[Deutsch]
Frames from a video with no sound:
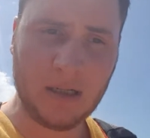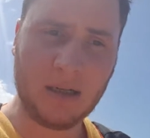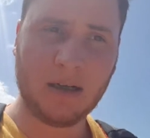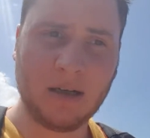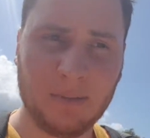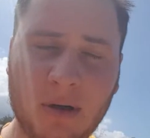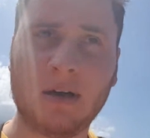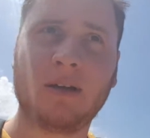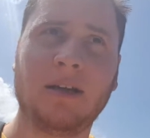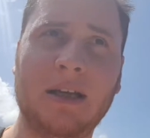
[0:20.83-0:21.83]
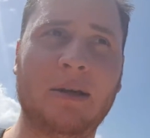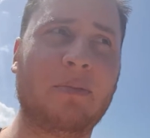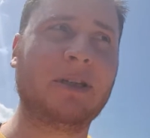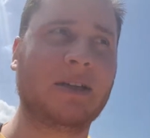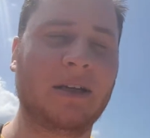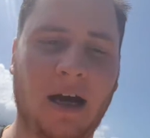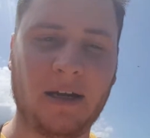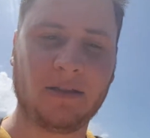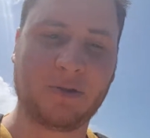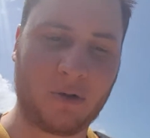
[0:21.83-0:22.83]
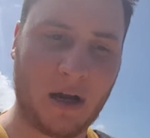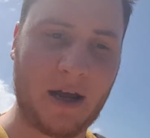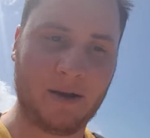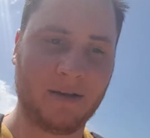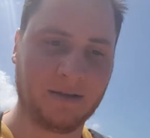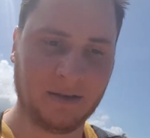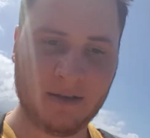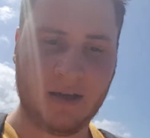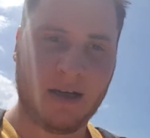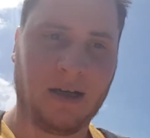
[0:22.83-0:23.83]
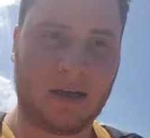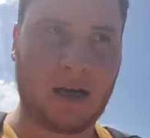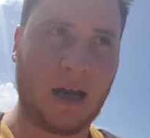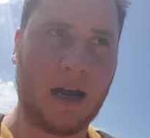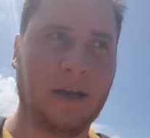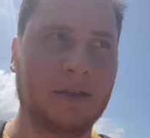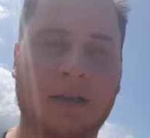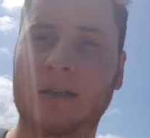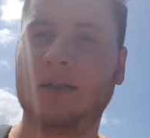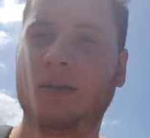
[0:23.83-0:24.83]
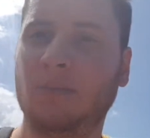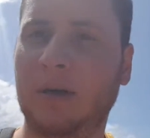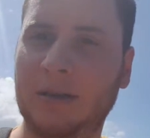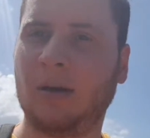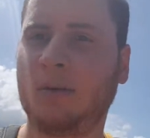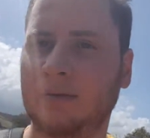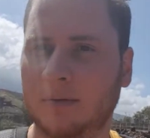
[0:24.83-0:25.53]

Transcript: ähm, eben nicht in einen so kleinen, kleinen ähm, ja,